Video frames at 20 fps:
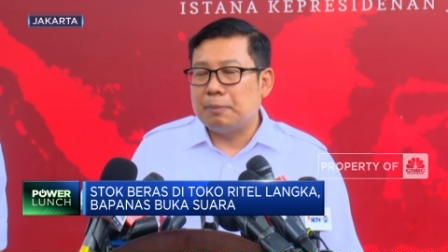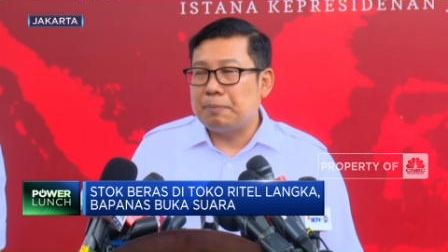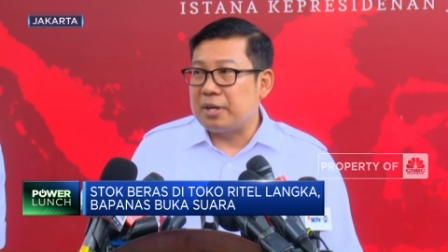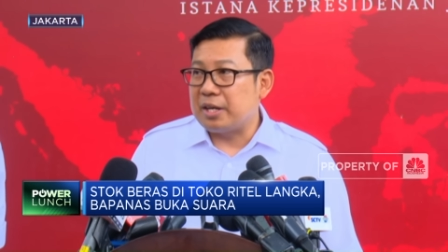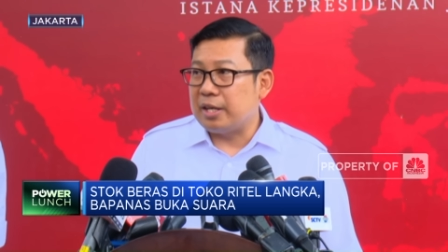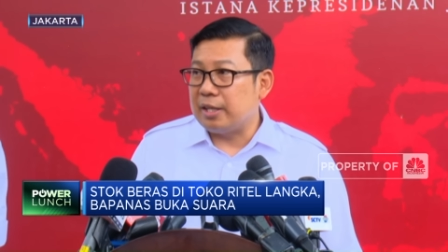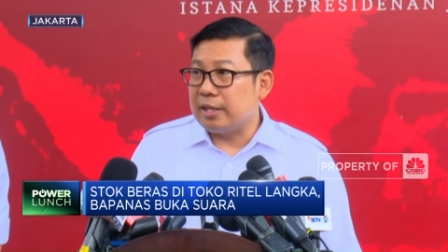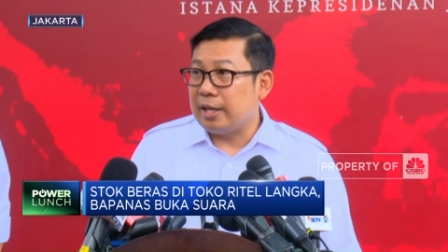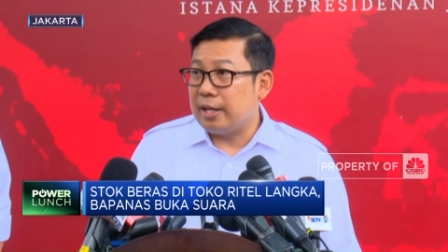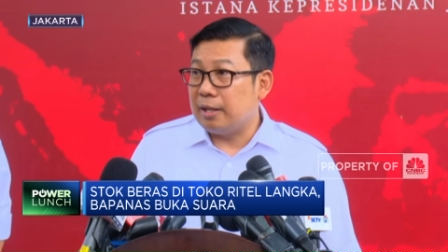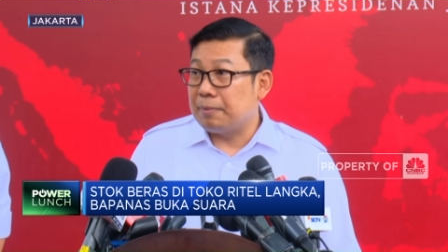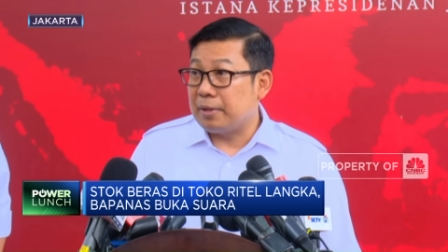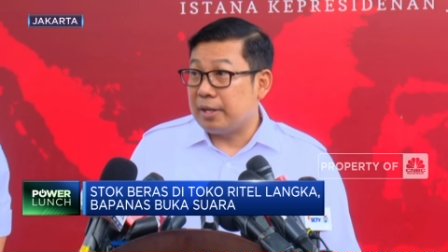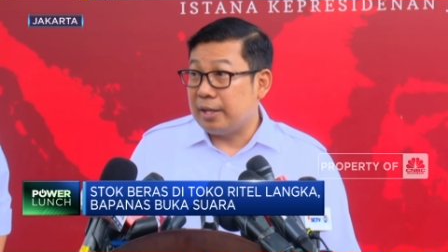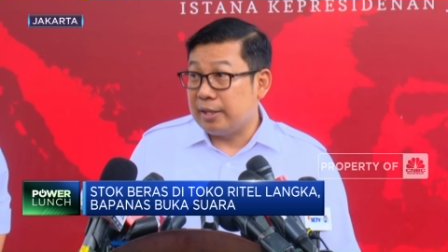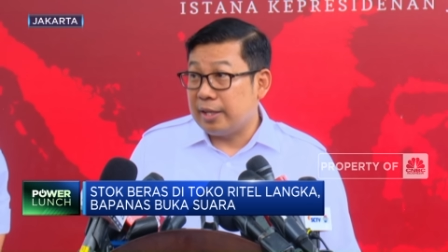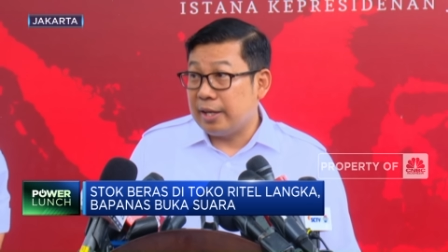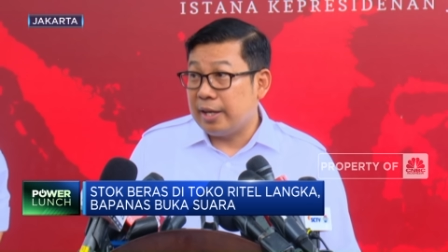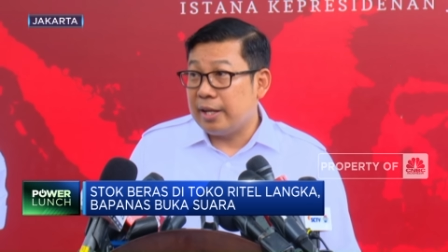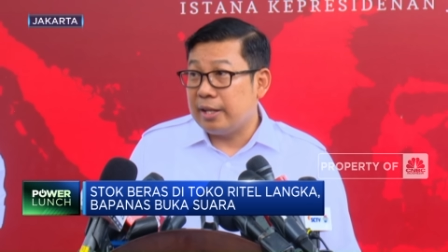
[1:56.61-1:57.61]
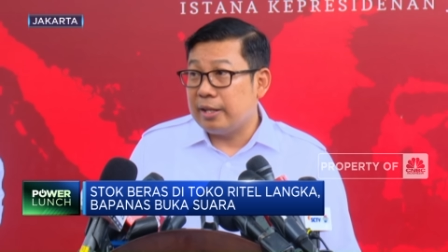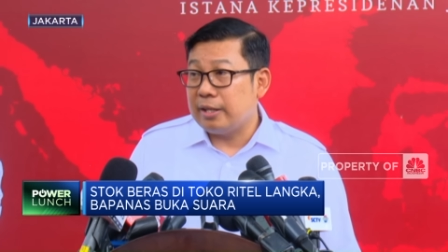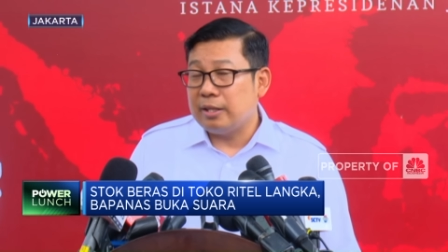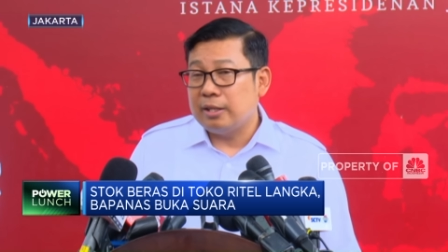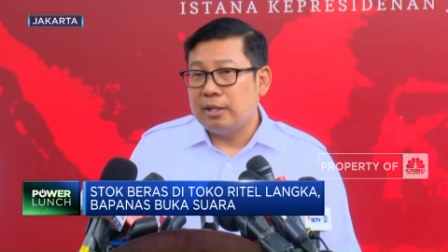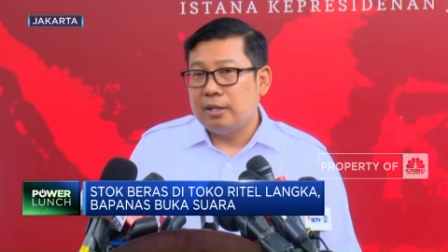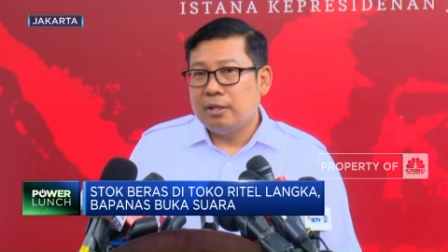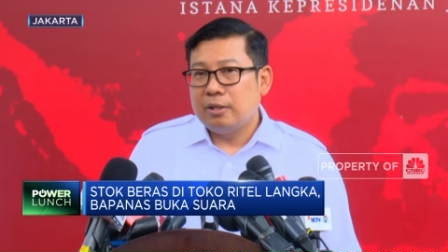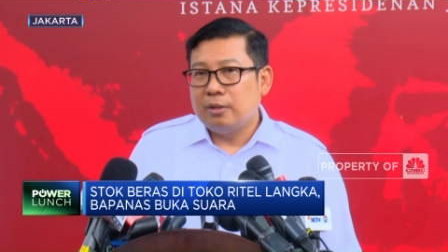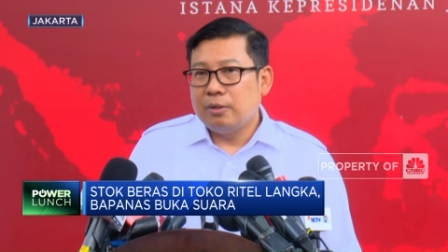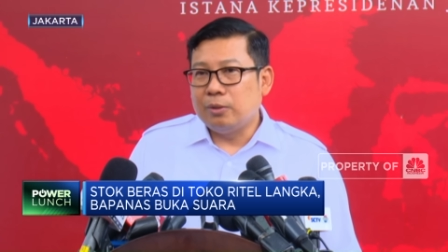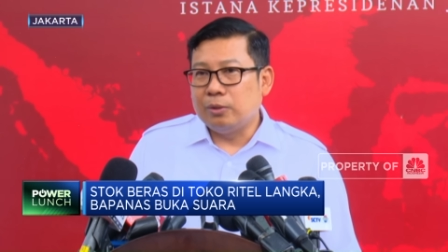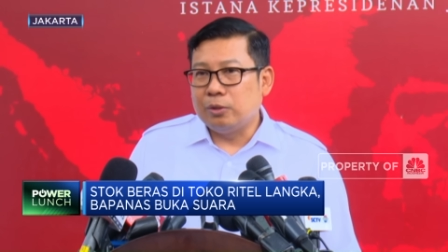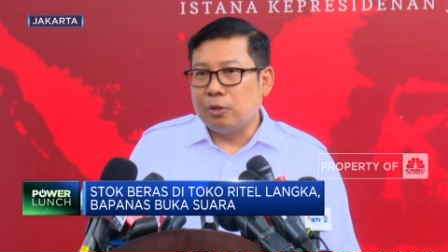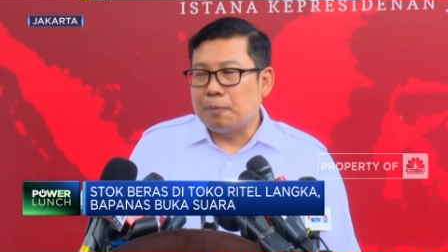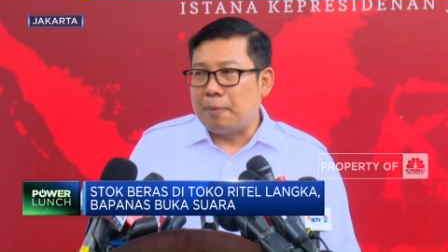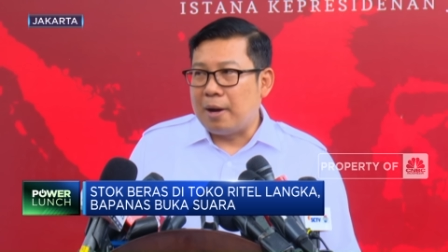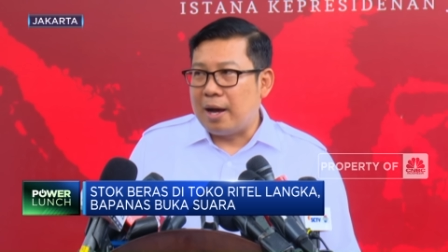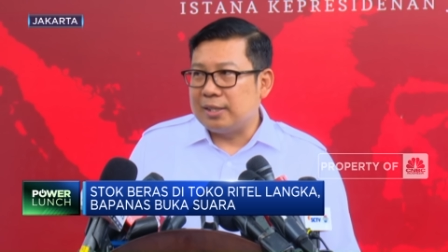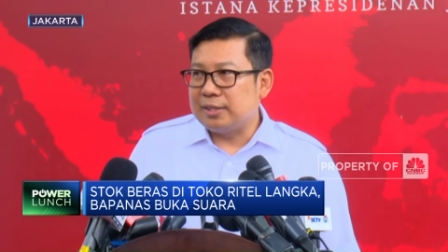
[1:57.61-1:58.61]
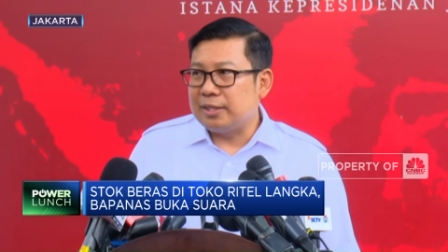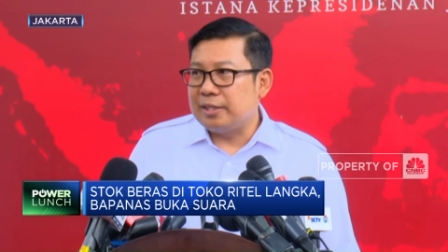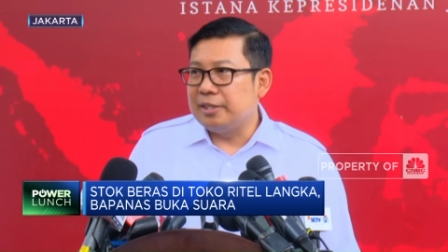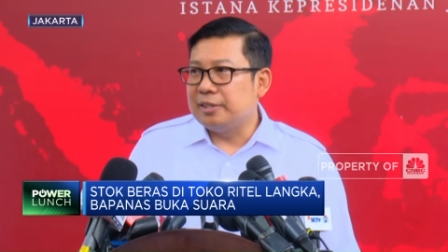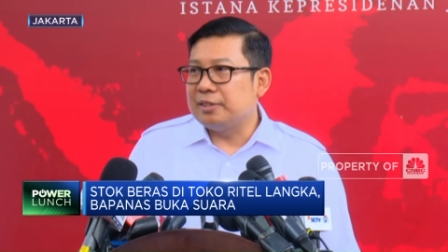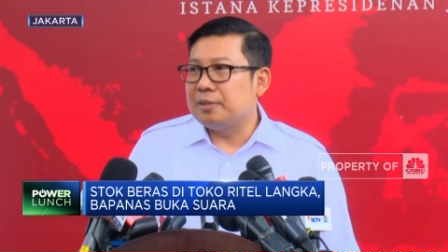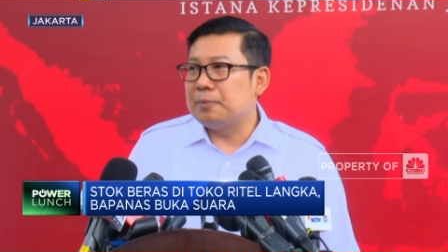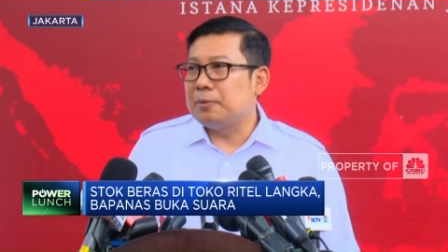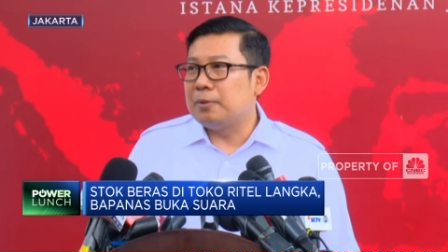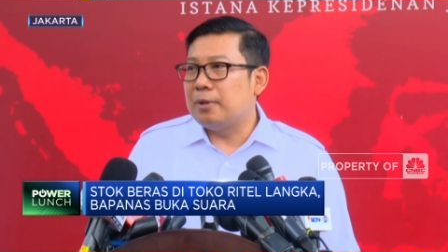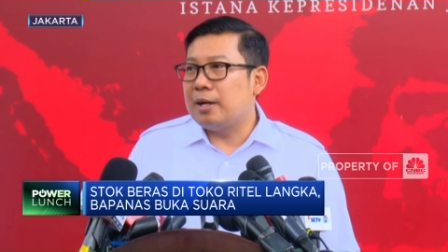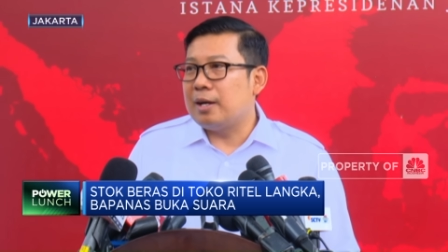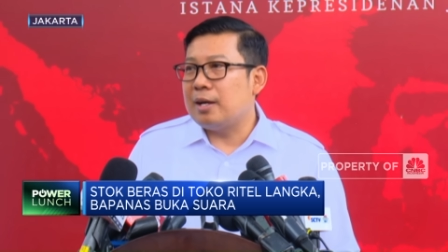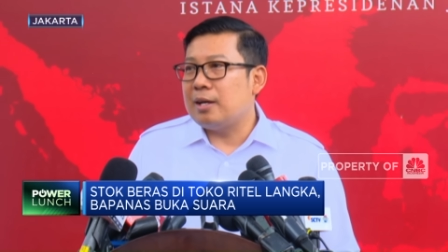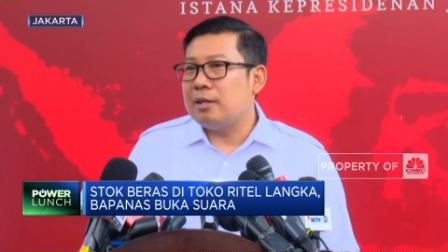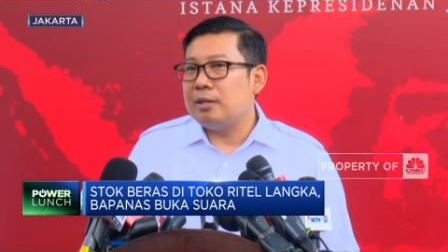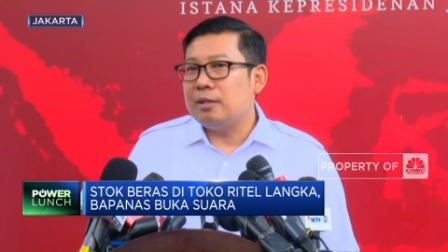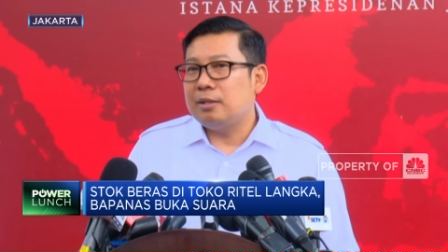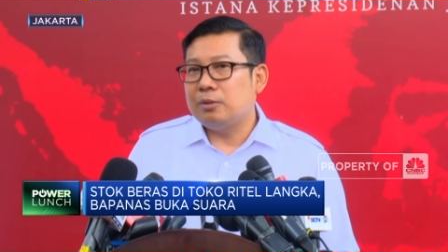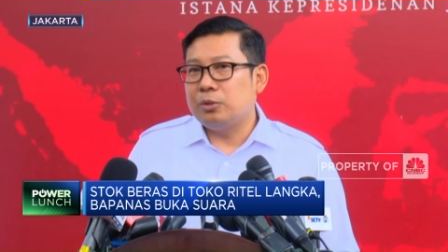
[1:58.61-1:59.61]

peritel-peritel untuk bahas ini semua